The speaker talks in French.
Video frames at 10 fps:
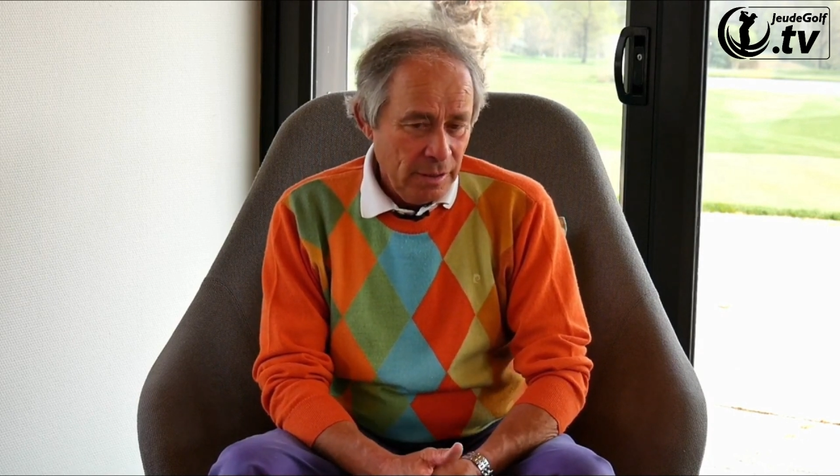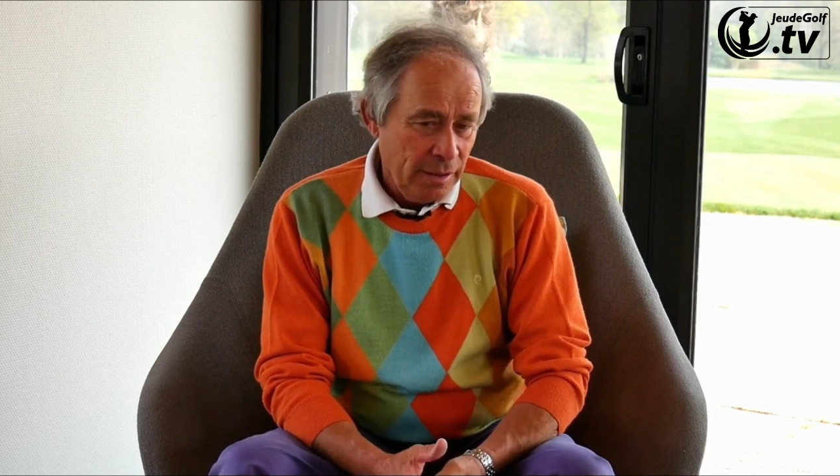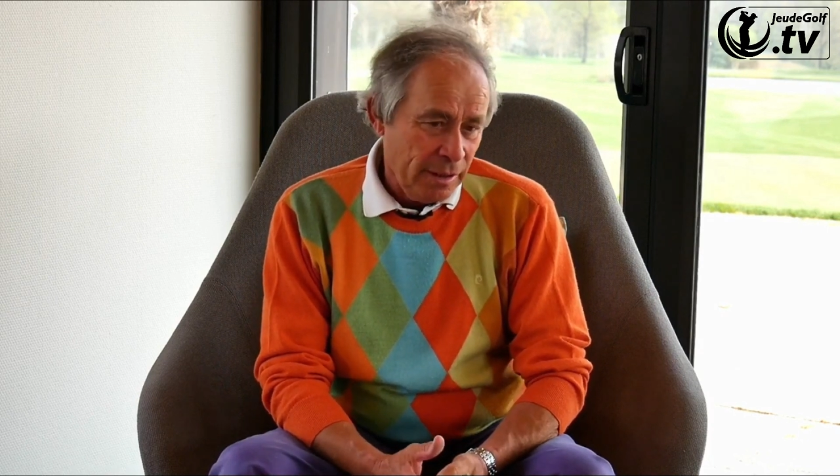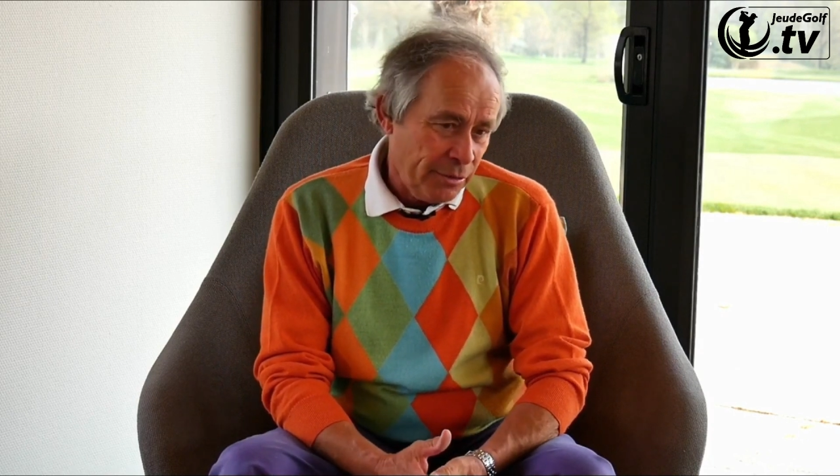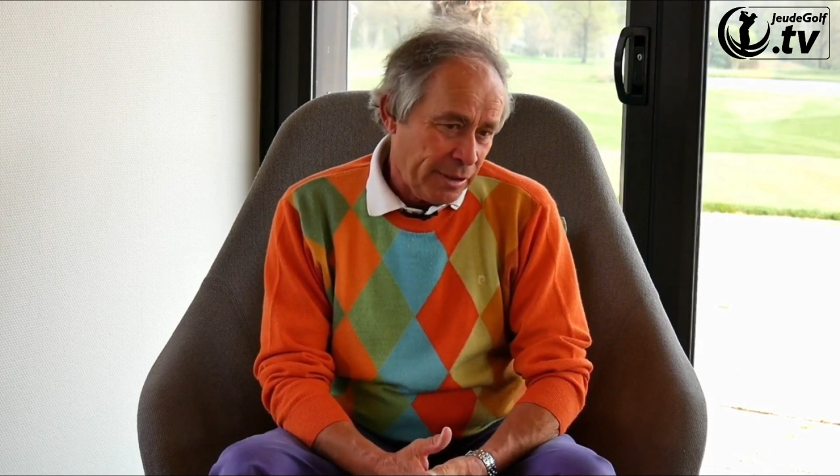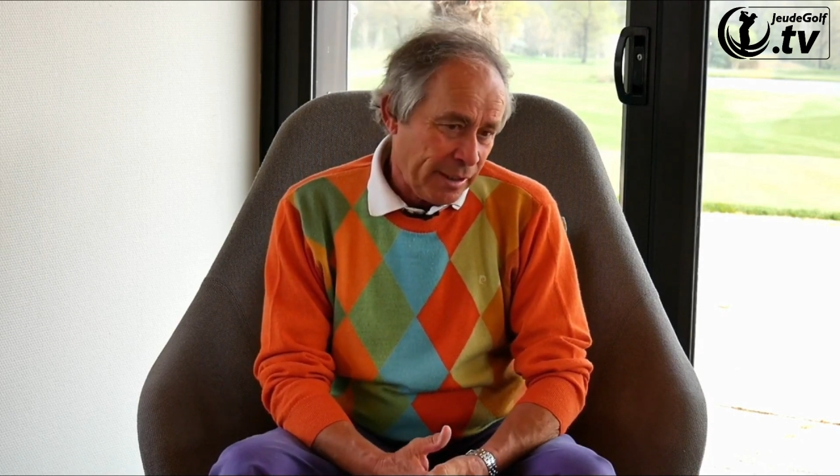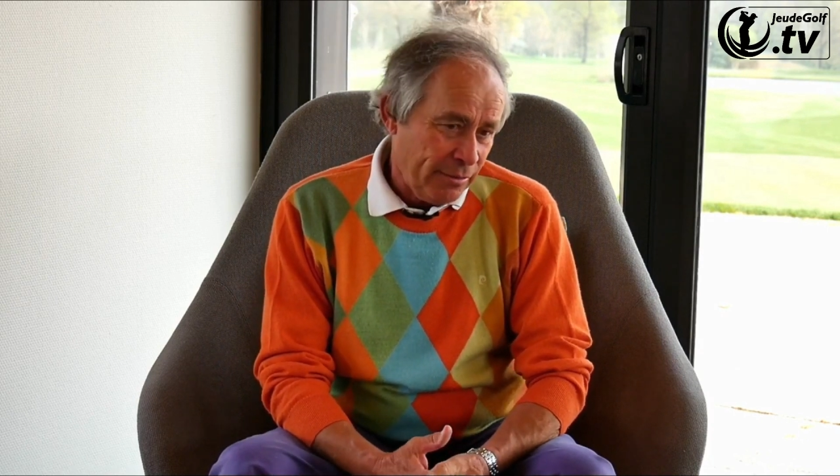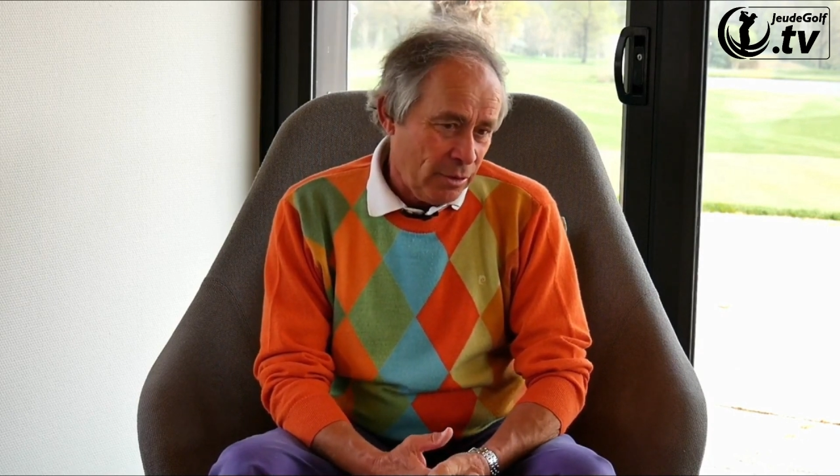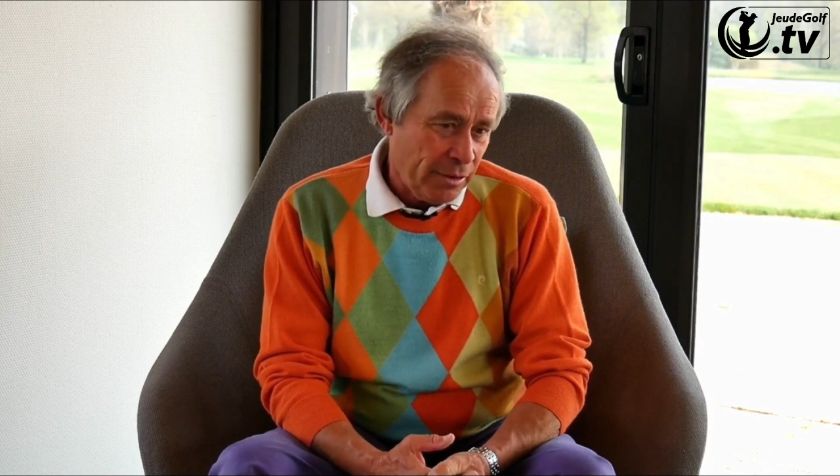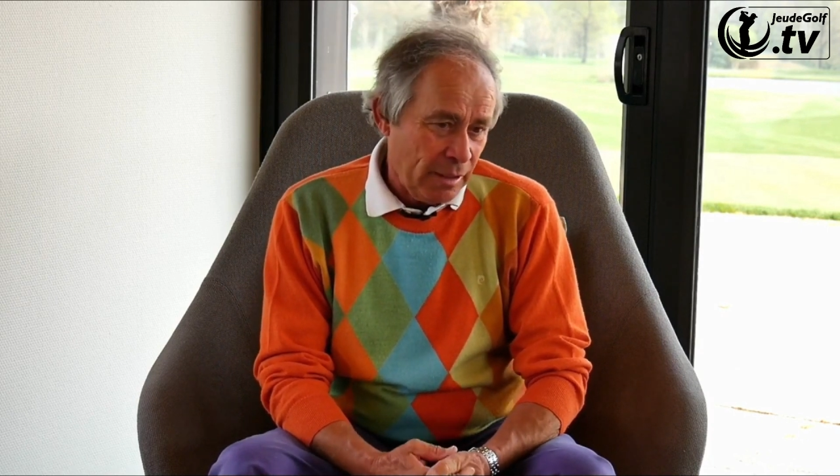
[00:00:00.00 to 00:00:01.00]
Et en
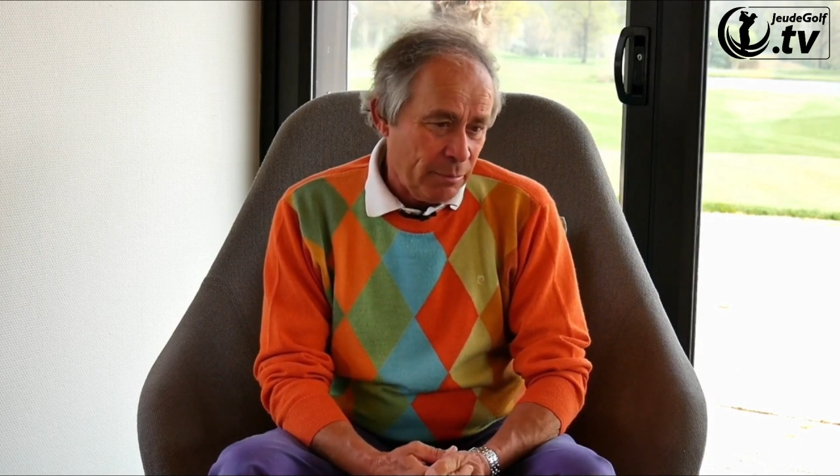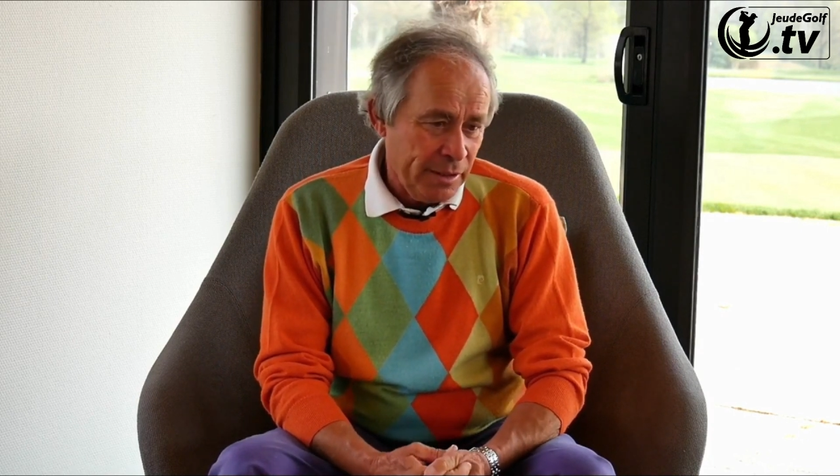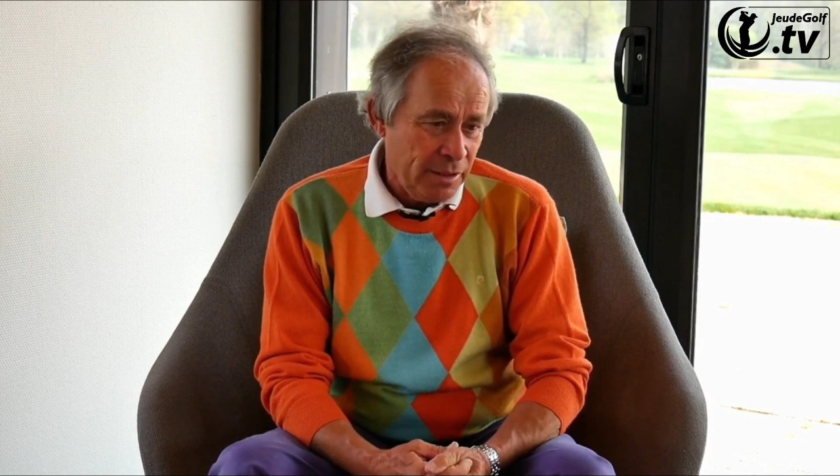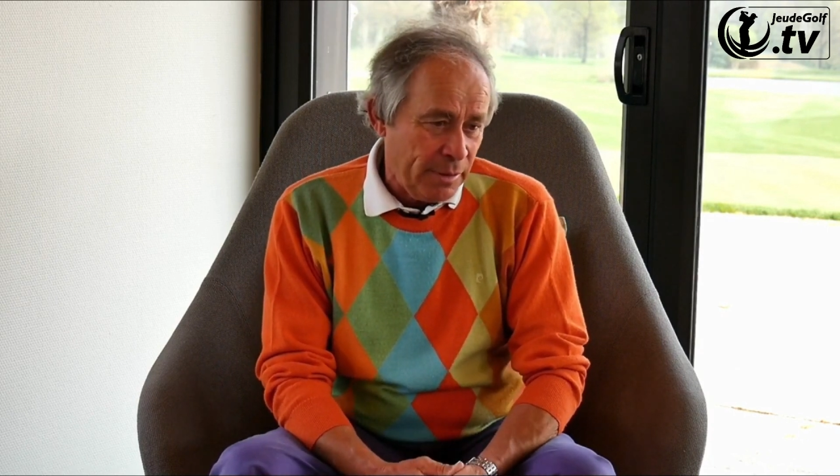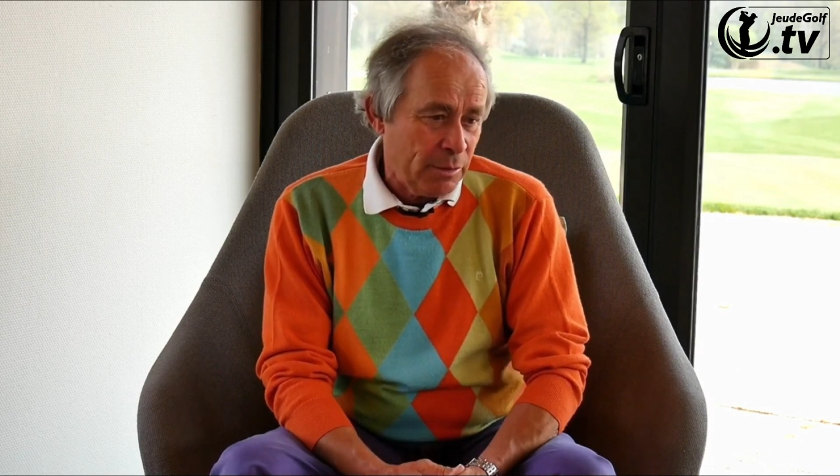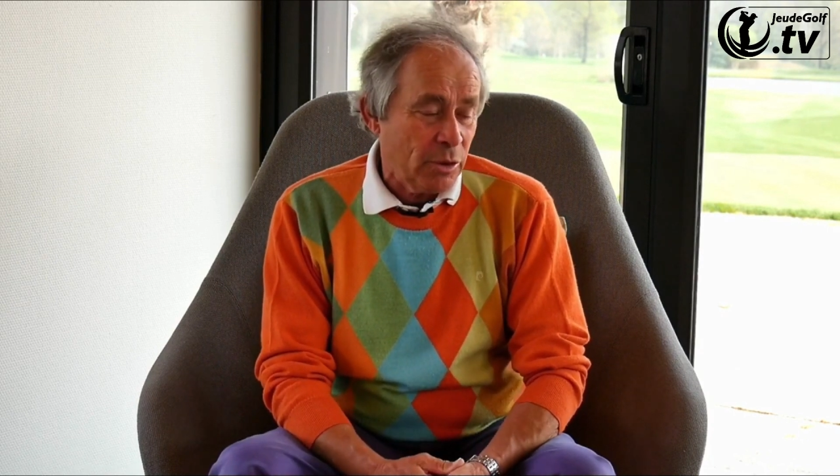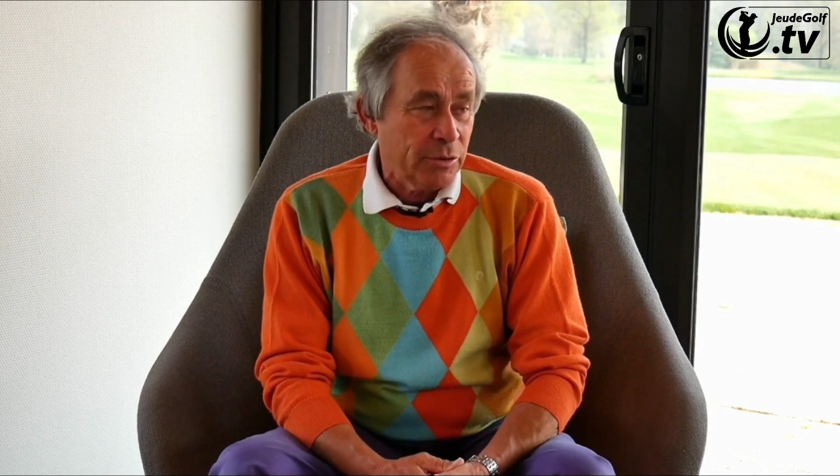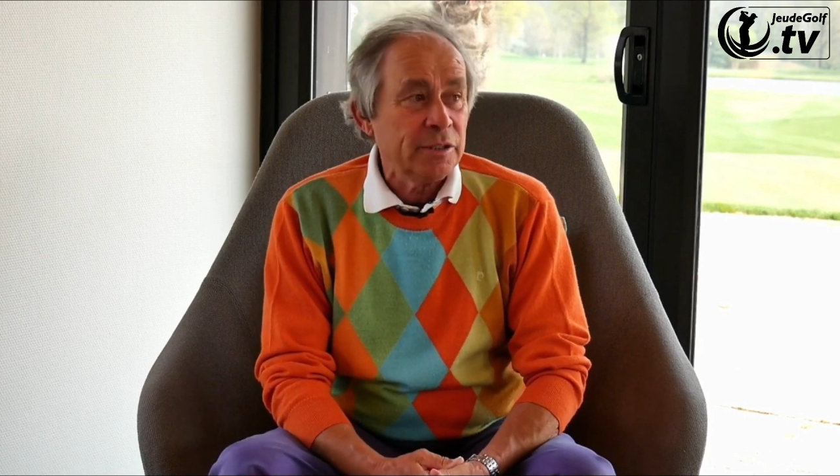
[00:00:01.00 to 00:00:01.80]
arrivant en Allemagne, il m'a demandé